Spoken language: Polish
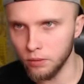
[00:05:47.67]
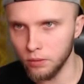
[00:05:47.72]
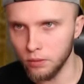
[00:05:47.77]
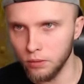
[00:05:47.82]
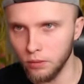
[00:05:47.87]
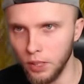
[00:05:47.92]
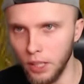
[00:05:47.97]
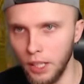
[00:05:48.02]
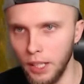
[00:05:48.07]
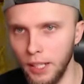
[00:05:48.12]

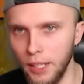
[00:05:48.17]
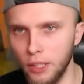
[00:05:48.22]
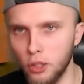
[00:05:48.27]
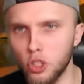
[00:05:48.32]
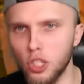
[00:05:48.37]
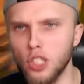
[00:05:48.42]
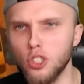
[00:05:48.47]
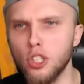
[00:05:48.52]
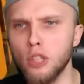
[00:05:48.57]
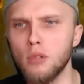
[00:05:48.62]
I
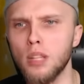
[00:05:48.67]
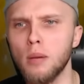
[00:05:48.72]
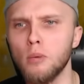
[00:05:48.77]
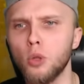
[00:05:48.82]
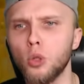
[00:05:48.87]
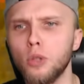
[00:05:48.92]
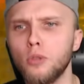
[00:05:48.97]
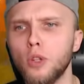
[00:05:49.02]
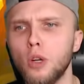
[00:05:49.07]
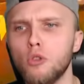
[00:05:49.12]
trzecią tam
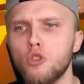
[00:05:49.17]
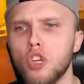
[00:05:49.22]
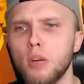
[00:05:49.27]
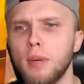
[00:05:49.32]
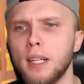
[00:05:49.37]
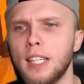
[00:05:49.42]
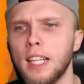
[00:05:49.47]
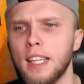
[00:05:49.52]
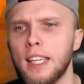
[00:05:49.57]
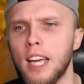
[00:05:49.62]
krówką,
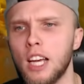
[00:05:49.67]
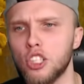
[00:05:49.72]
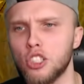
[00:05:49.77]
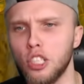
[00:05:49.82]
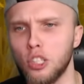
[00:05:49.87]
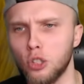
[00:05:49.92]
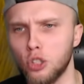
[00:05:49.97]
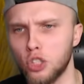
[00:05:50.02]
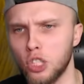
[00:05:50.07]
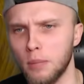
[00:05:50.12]
żeby tak
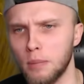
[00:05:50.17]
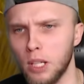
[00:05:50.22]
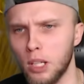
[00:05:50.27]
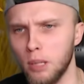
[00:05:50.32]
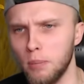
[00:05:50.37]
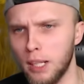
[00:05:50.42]
jasie troszkę miały.